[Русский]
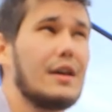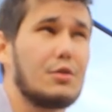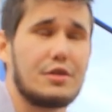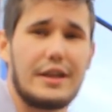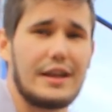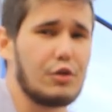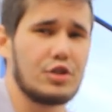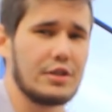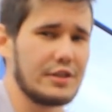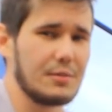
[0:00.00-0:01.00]
Друзья, я
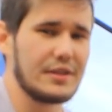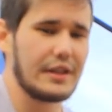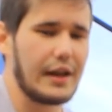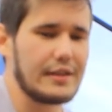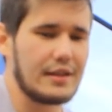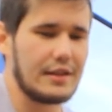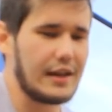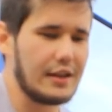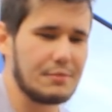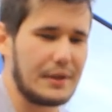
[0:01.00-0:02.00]
учился самостоятельно,
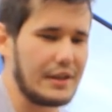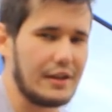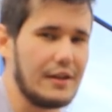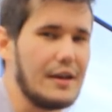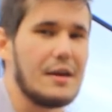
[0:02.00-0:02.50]
я не смотрел,